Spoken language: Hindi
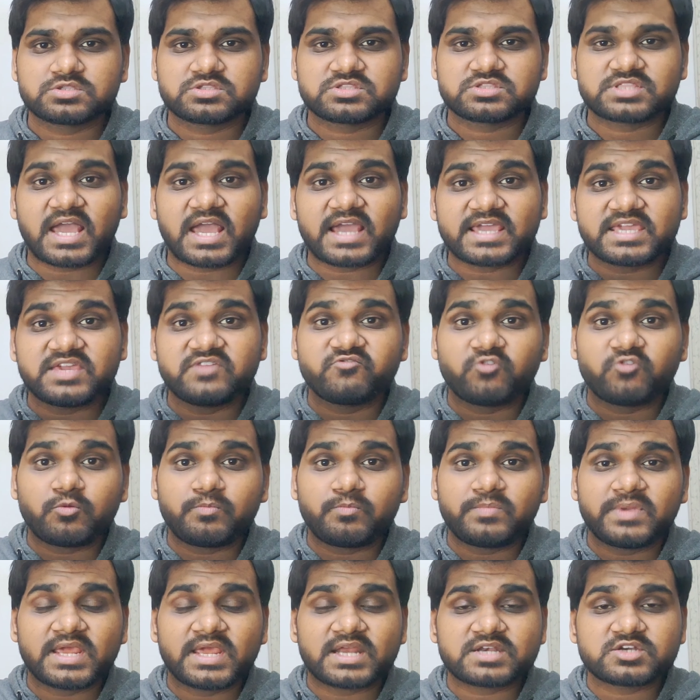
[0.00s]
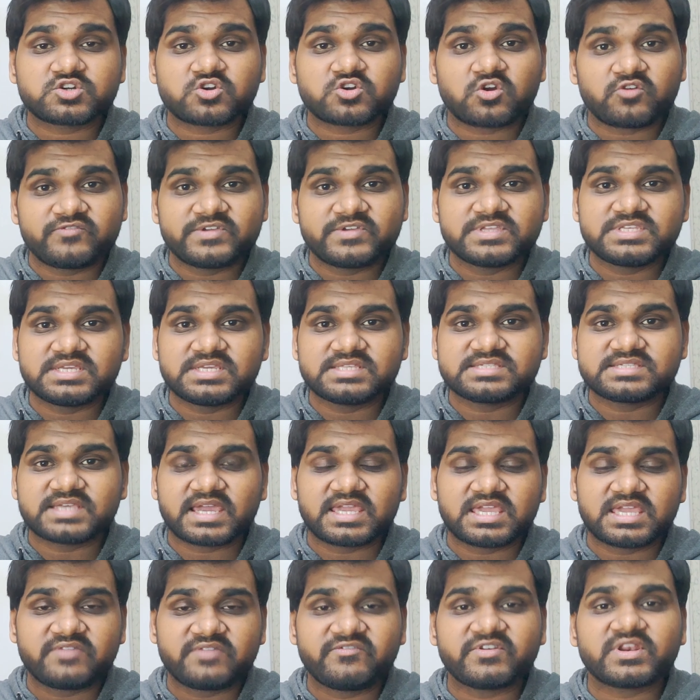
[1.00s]
ताकि वो प्लेयर ट्रॉफी जीत
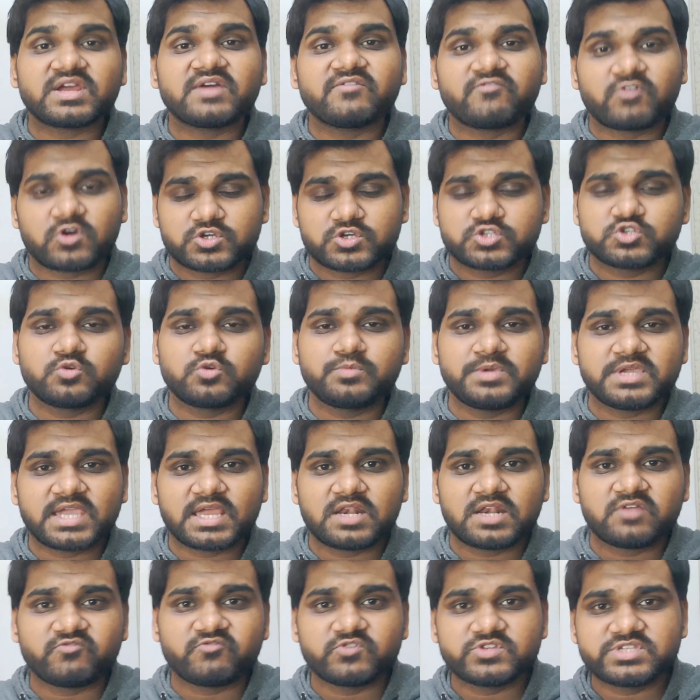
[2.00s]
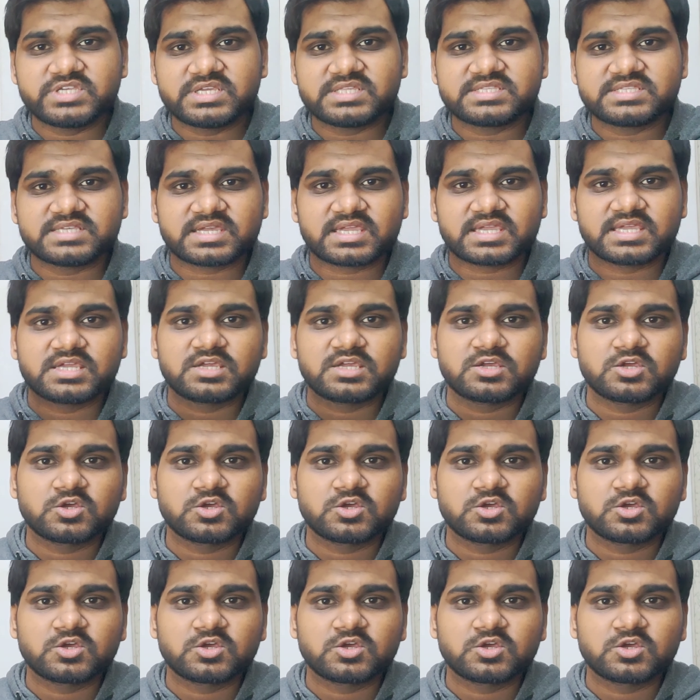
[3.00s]
सके या फिर अवार्ड जो भी कह लो वो जीत सके